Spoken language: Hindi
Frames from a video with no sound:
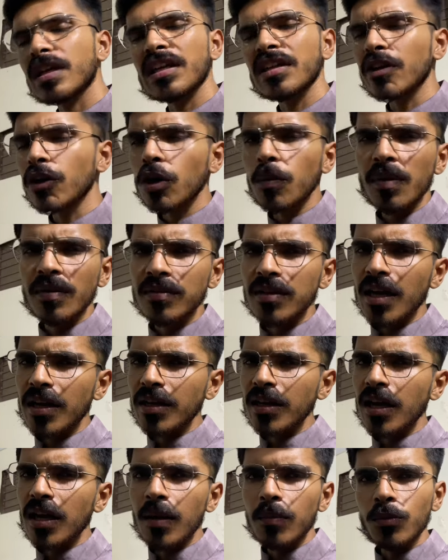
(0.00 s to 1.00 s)
इतना कोई मसला
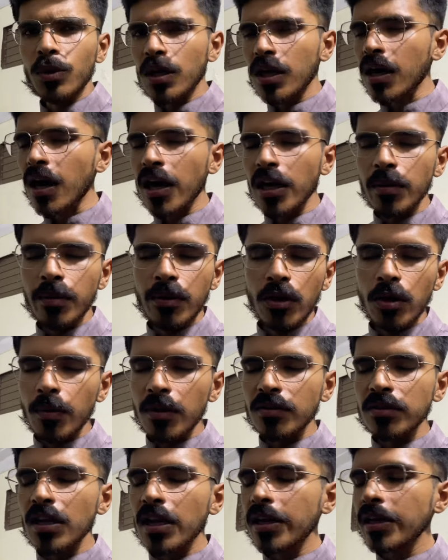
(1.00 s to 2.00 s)
नहीं है अलहमदिल्ला गाड़ी में कोई
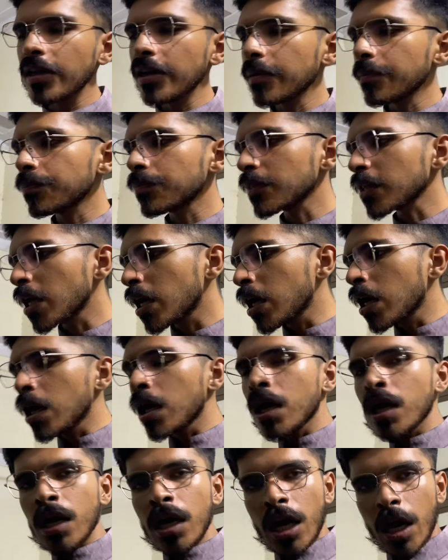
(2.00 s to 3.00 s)
मसला नहीं है
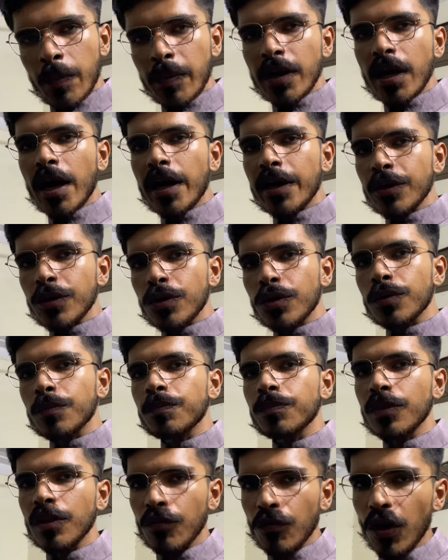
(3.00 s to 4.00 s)
अभी गाड़ी को
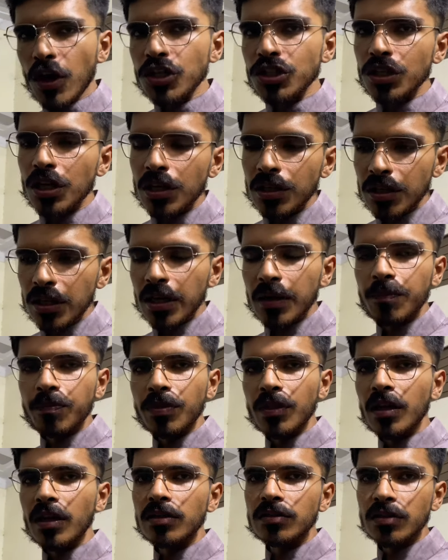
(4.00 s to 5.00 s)
वॉश करते हैं
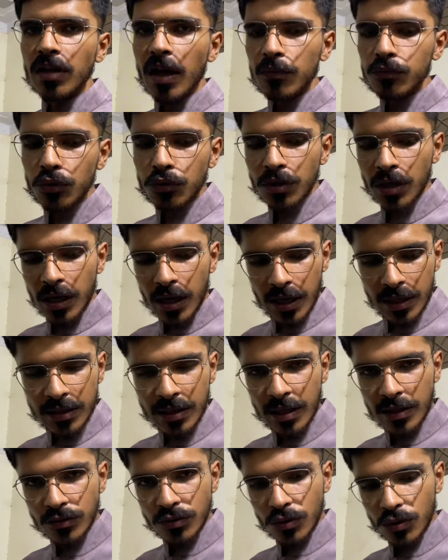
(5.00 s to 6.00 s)
साफ़ सुथरा करते
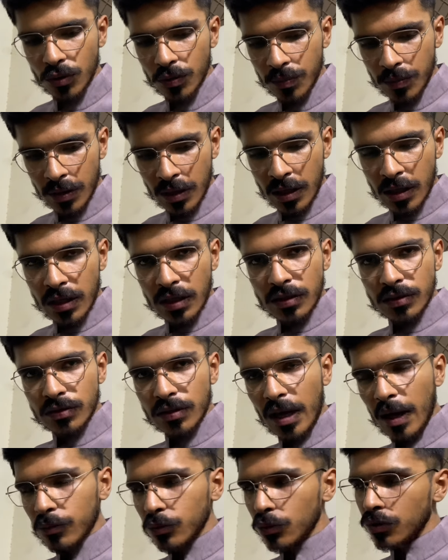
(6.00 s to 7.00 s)
हैं इसको
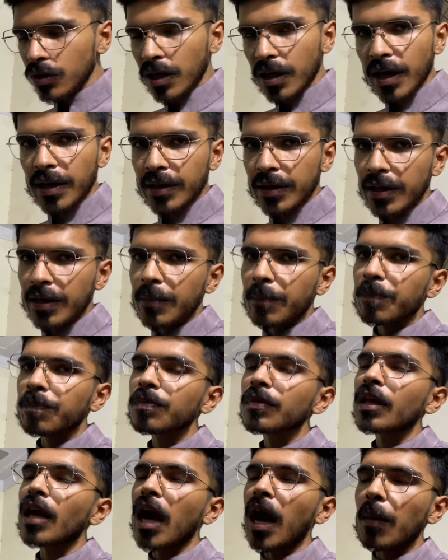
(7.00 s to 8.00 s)
साफ़ सुथरा करके
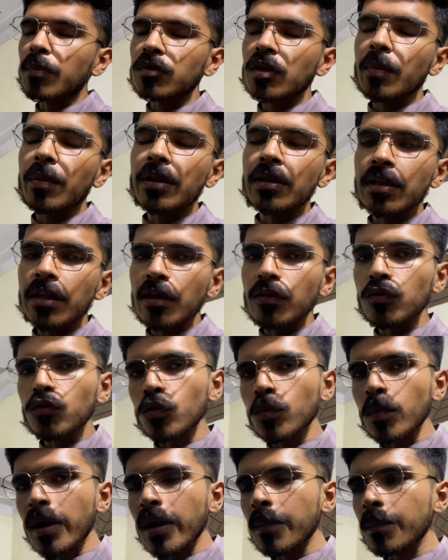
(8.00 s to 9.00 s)
आपसे मिलते हैं
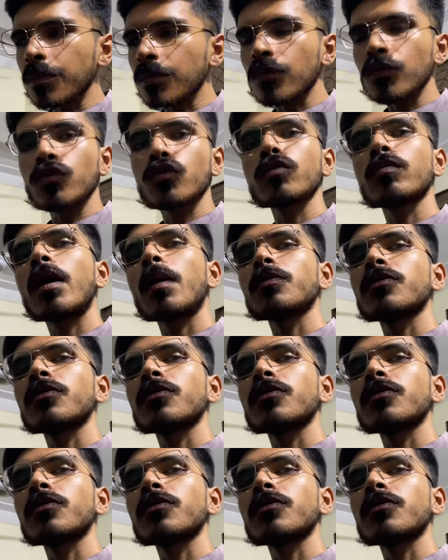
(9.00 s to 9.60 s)
सुबह सुबह हम